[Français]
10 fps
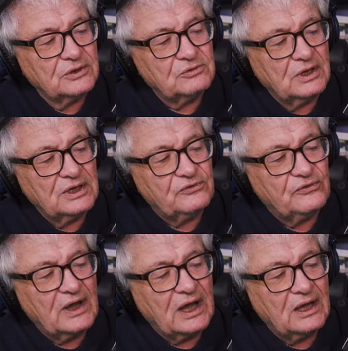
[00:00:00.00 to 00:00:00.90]
tu as les
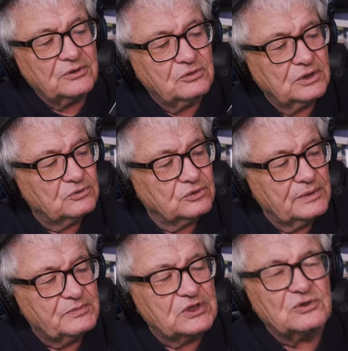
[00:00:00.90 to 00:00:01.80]
phares, tu as tous
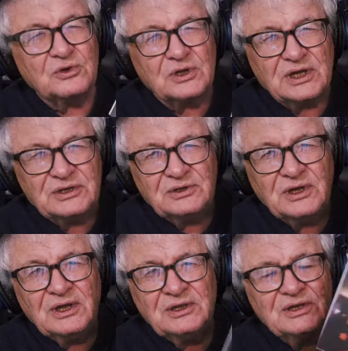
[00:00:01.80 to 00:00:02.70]
les petits trucs,
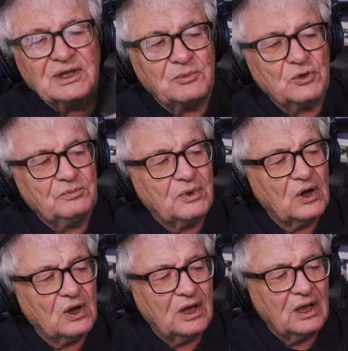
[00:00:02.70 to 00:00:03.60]
des tableaux de
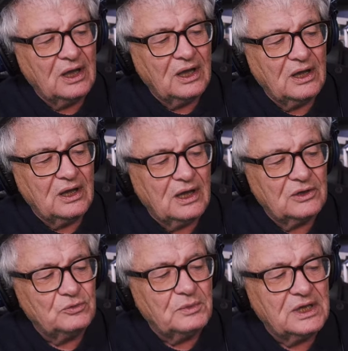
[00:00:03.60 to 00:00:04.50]
bord
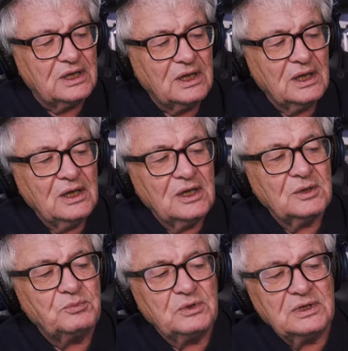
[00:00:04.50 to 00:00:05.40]
allumés.
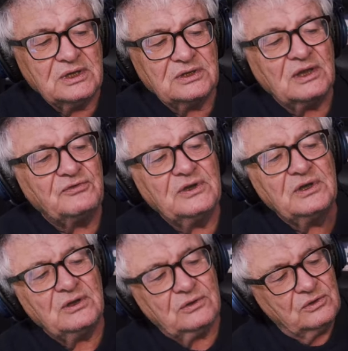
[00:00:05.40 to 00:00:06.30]
Et puis, euh, tu as
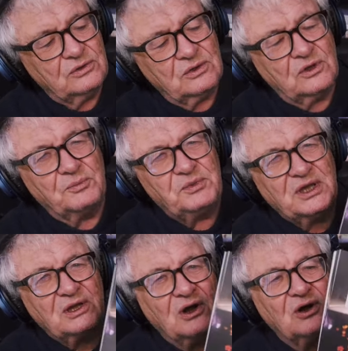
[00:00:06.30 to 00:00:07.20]
fait une copie
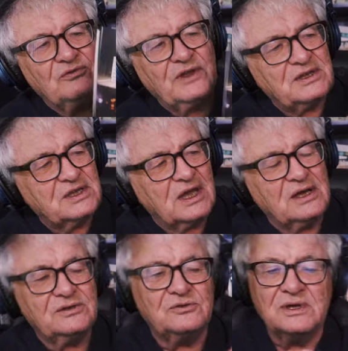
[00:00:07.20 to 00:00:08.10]
écran
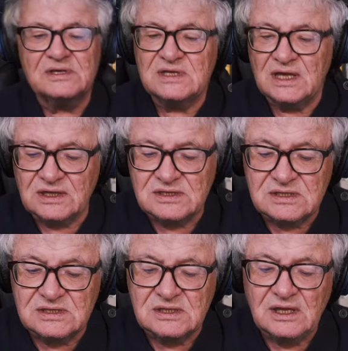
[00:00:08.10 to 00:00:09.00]
verticale et tu insères
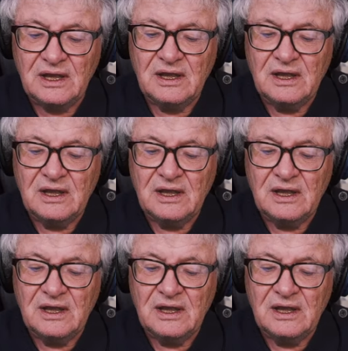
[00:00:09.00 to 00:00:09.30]
ici